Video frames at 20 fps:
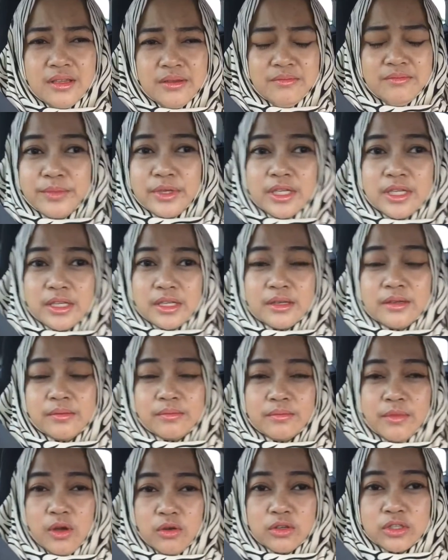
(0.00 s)
lebih
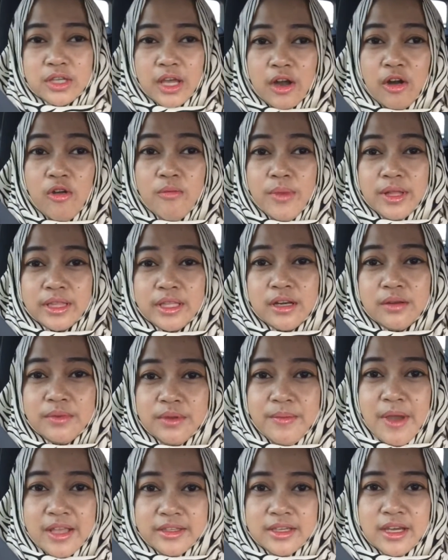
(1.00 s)
bagus karena obatnya lebih
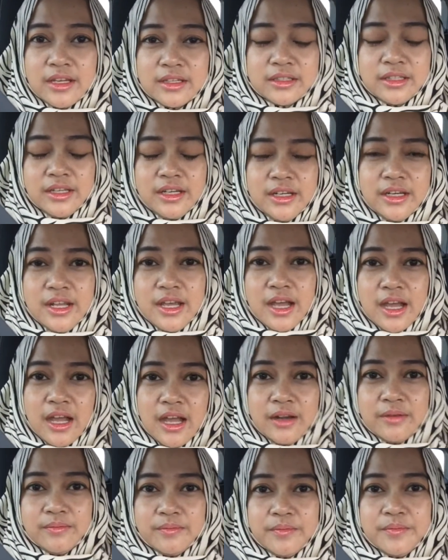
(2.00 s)
banyak jadi dia
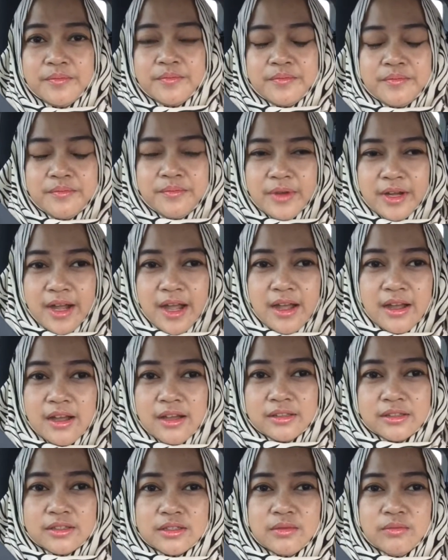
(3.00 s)
akan
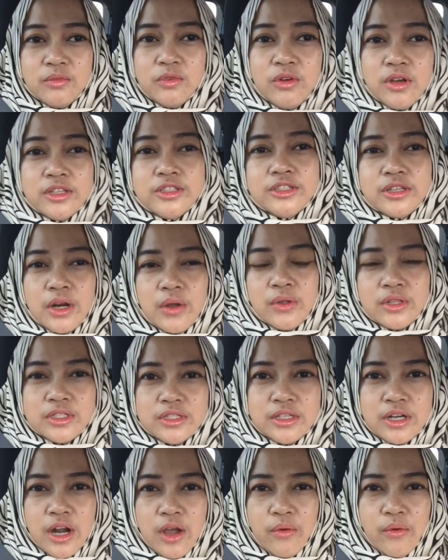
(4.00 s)
mengangkat semua
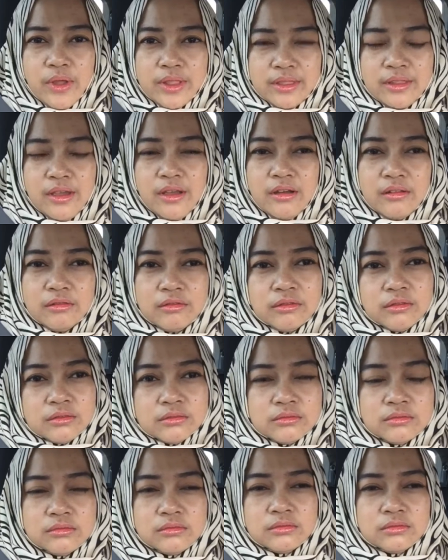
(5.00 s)
jerawat-jerawat yang
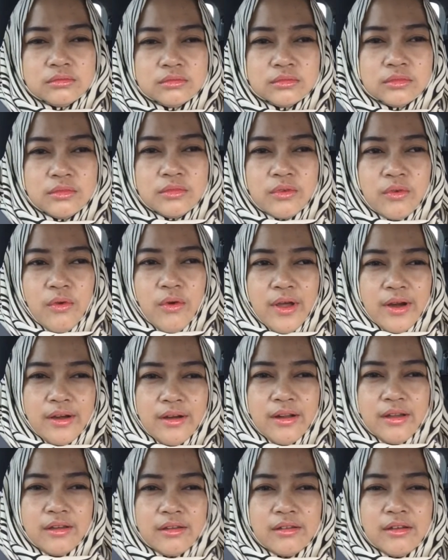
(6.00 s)

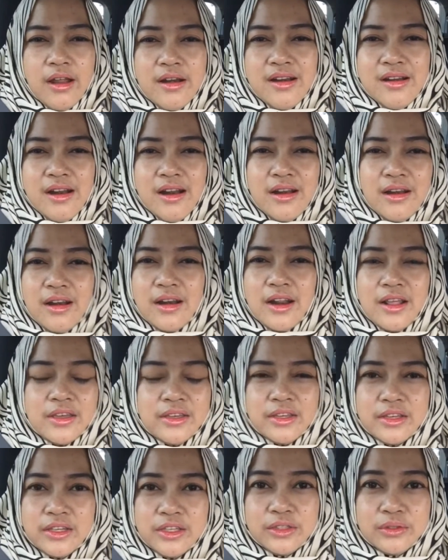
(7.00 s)
warna ada
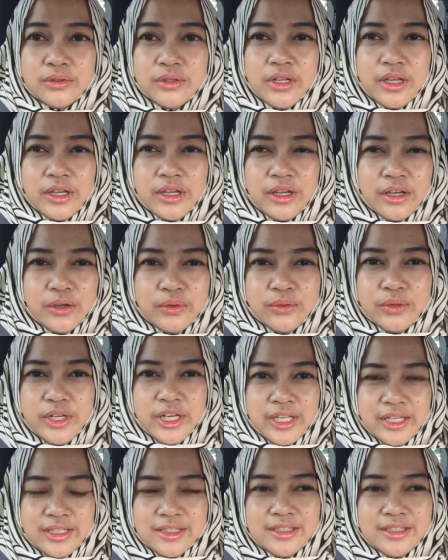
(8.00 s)
nanahnya gitu deh yang kuning